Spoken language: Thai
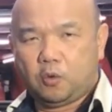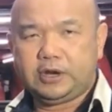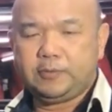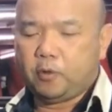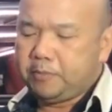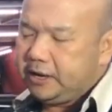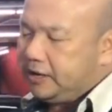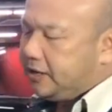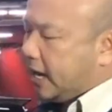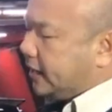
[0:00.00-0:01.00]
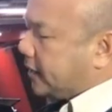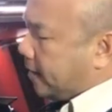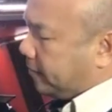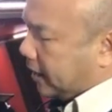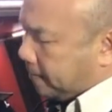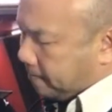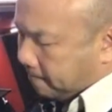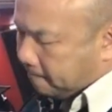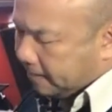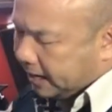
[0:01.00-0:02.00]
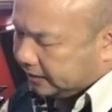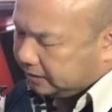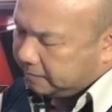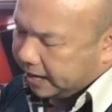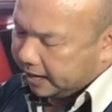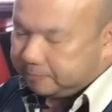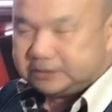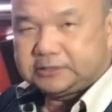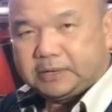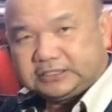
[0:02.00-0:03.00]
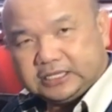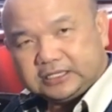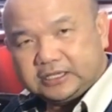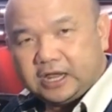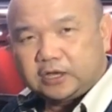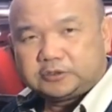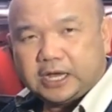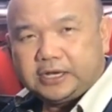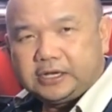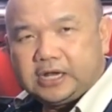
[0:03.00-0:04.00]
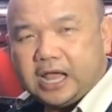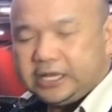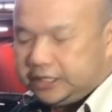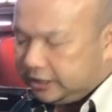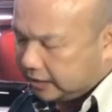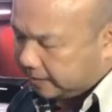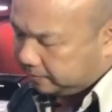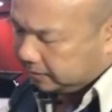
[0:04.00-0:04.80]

วันนี้ผมมีไดแกรมนะครับ มาอธิบายให้เพื่อนสมาชิกจะได้เข้าใจง่ายขึ้นครับ